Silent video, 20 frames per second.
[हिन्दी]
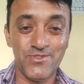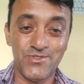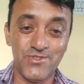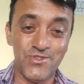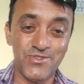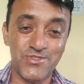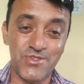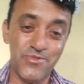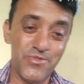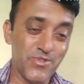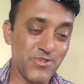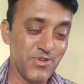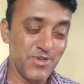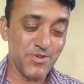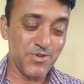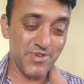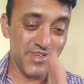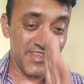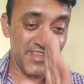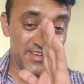दोस्तों सभी
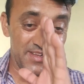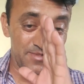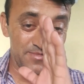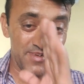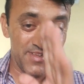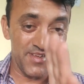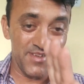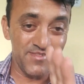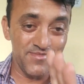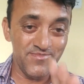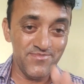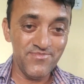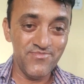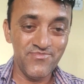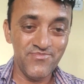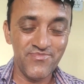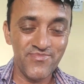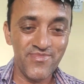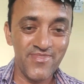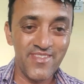को हमारी राम राम
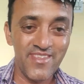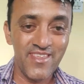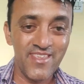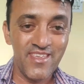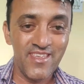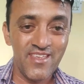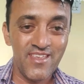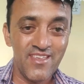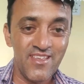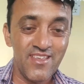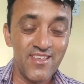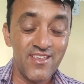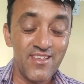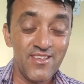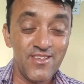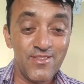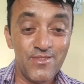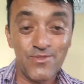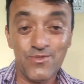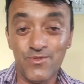
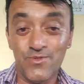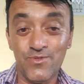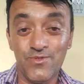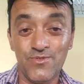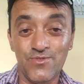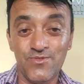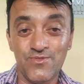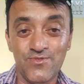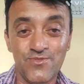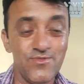तो